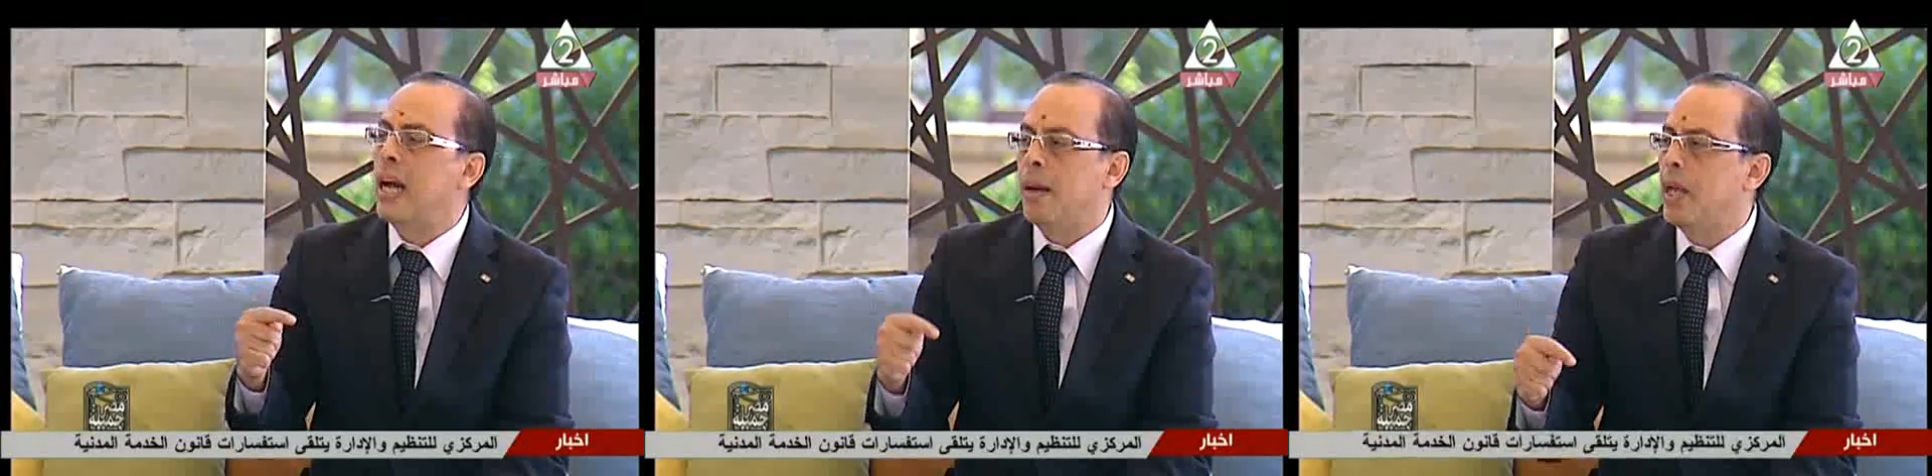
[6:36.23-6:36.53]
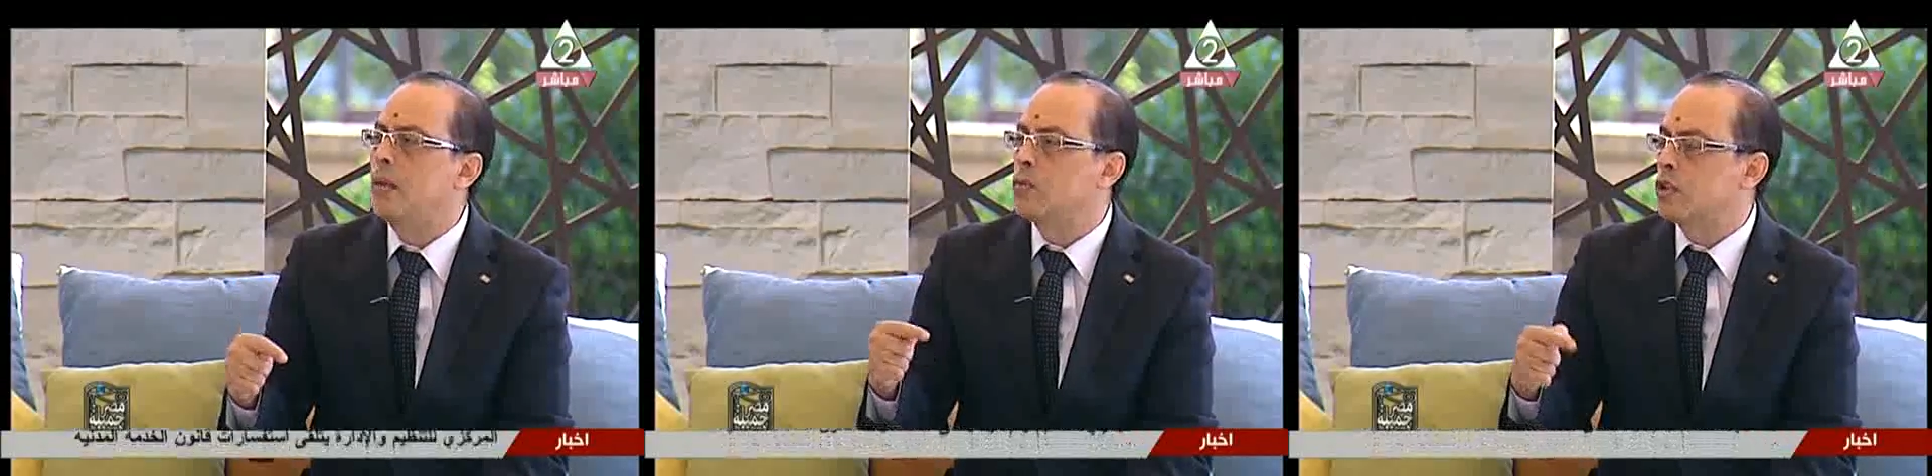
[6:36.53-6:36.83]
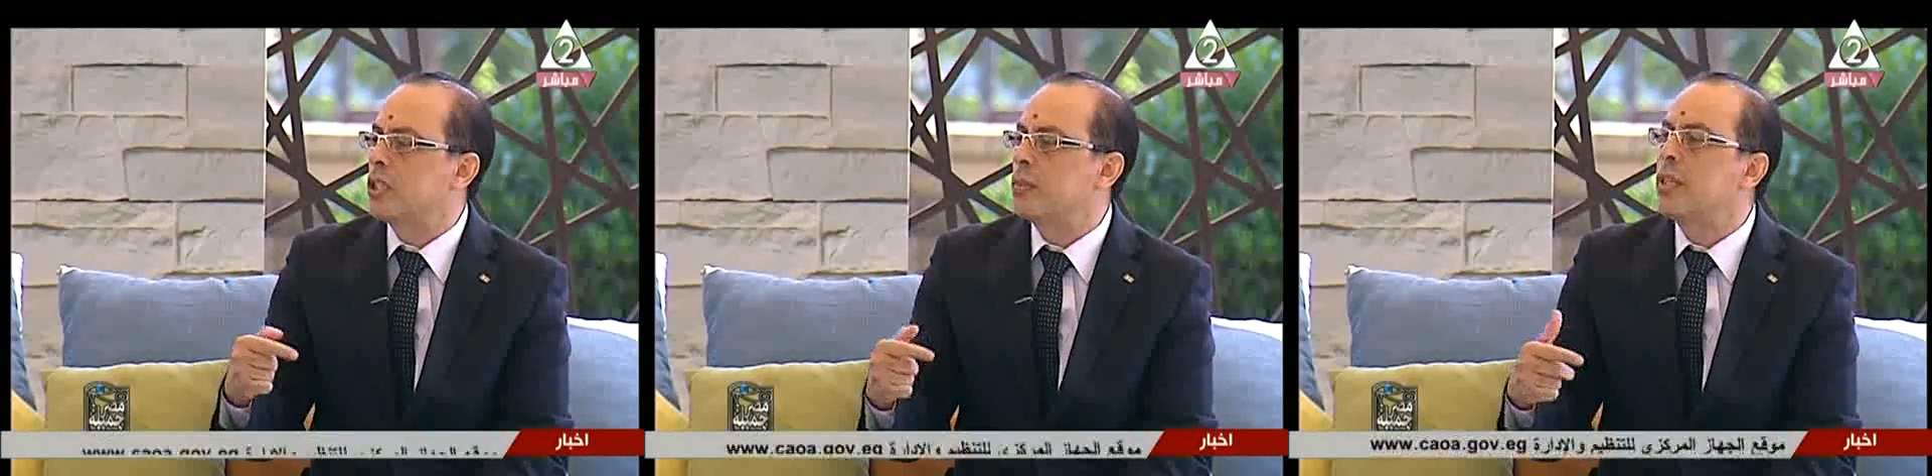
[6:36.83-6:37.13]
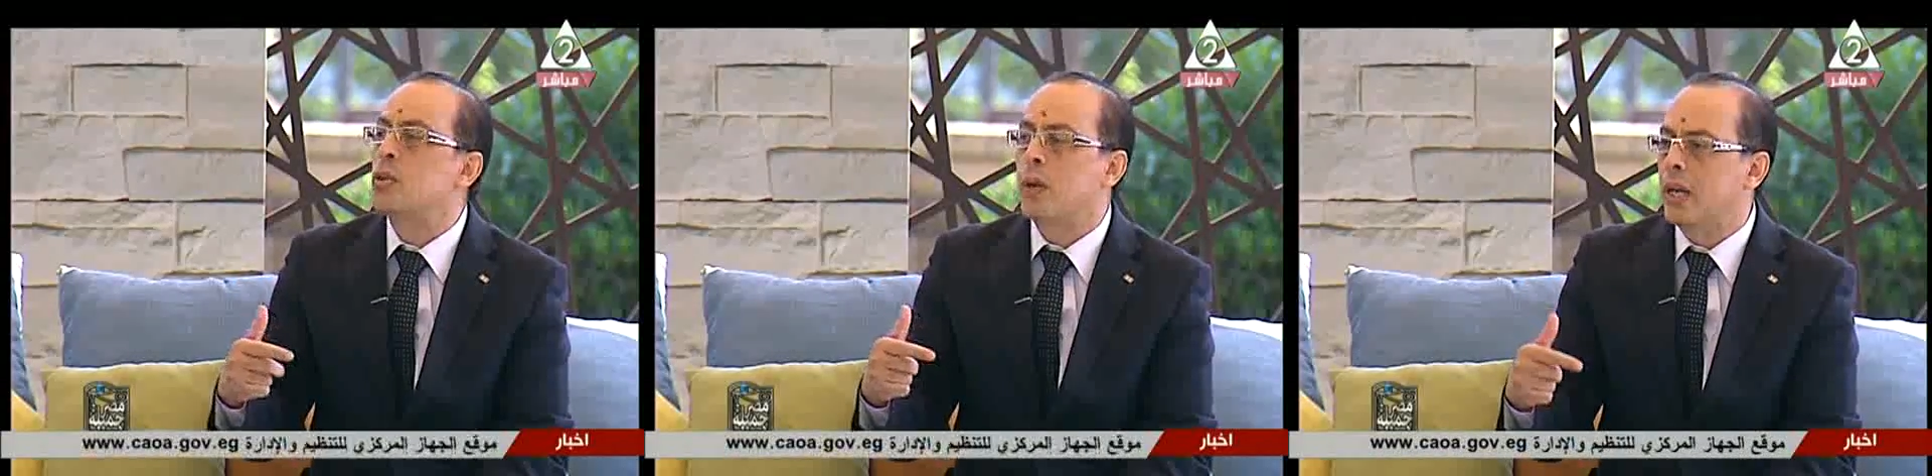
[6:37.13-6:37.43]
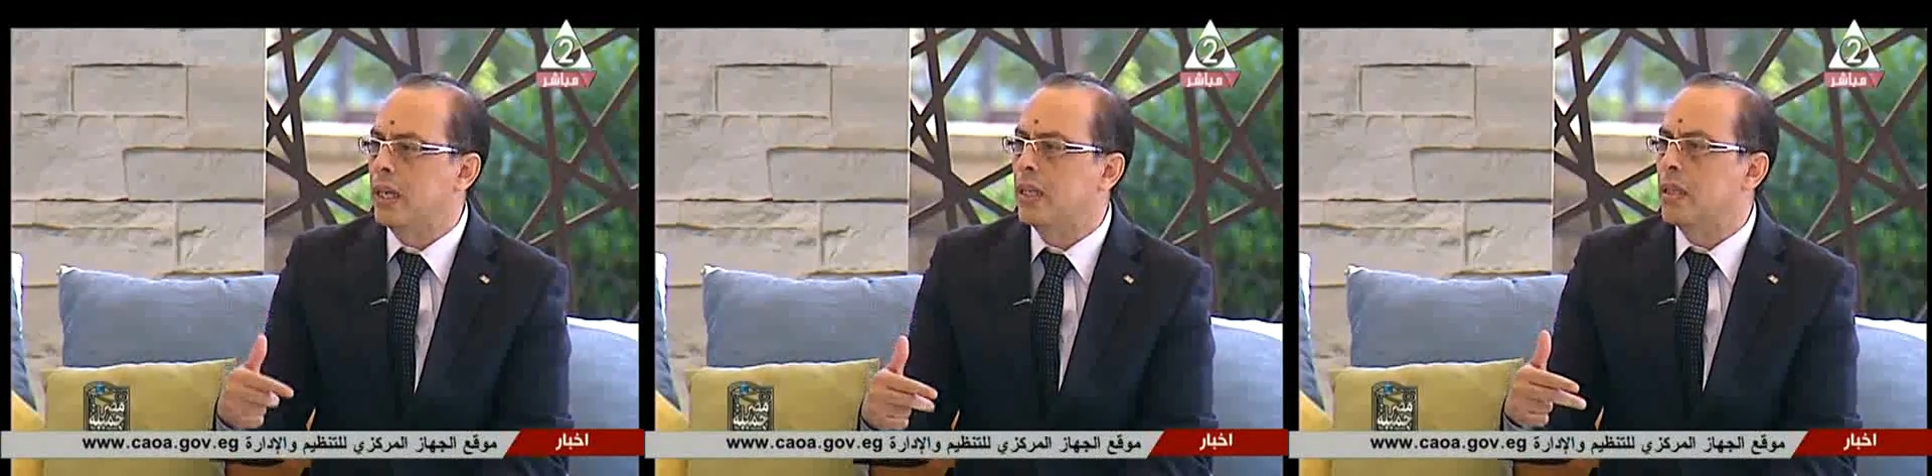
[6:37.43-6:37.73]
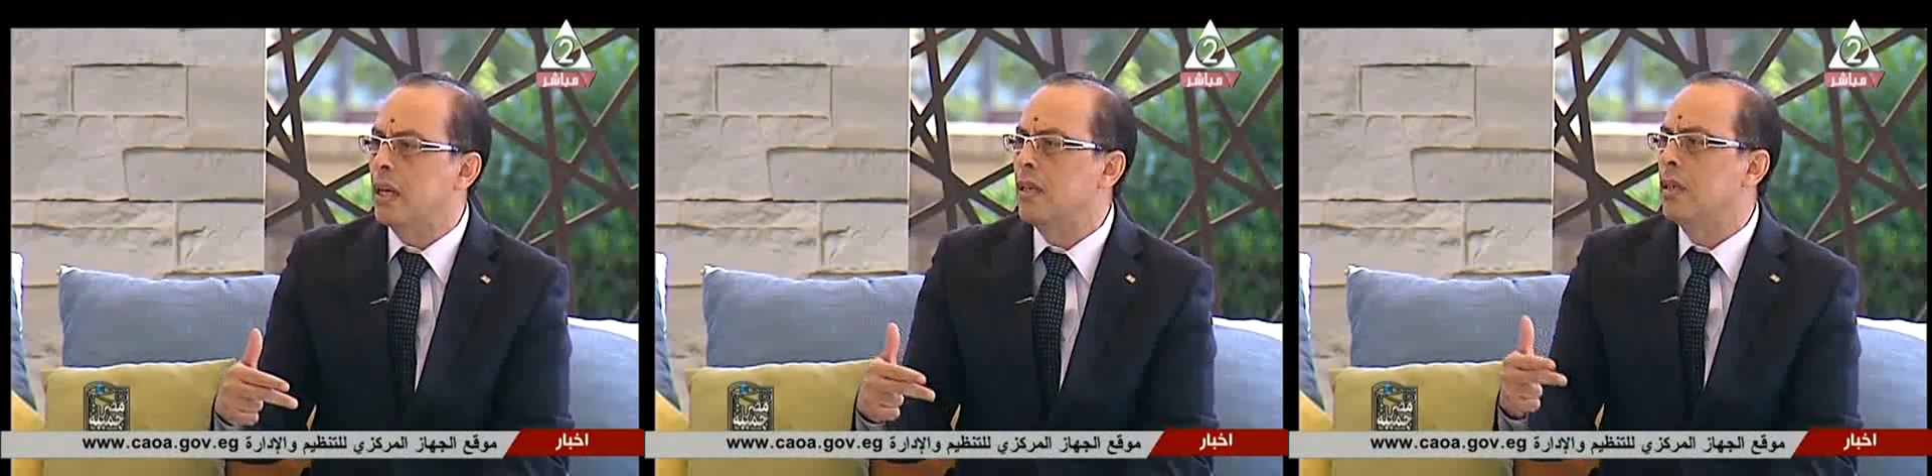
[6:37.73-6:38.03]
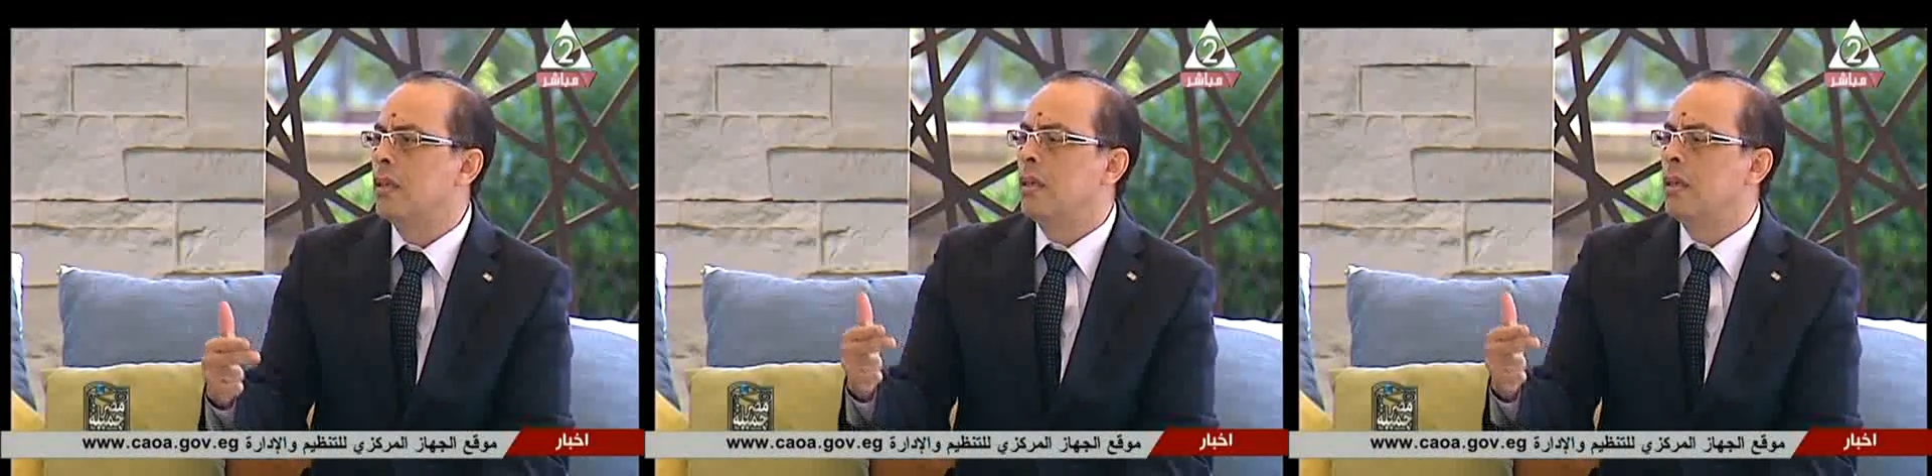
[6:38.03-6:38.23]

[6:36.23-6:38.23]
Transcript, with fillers: اعمال مستثمرين تقال جدا